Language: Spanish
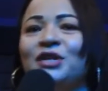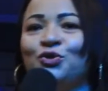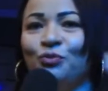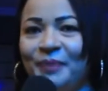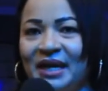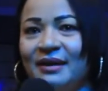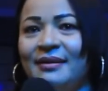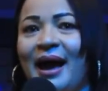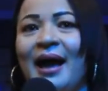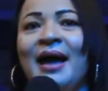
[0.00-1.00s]
de su
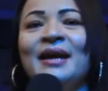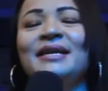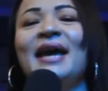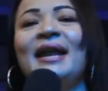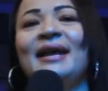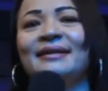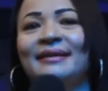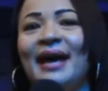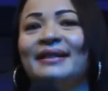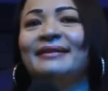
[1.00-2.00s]
vida y él
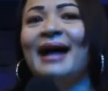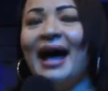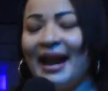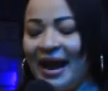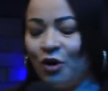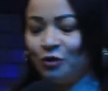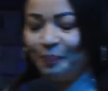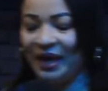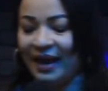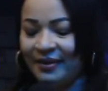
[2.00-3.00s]
estar a los
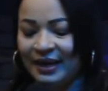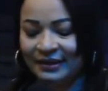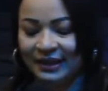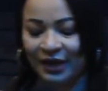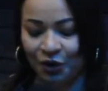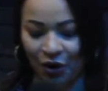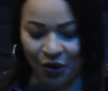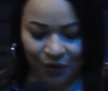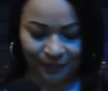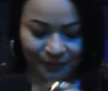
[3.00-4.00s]
pies del
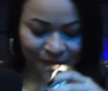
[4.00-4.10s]
Señor.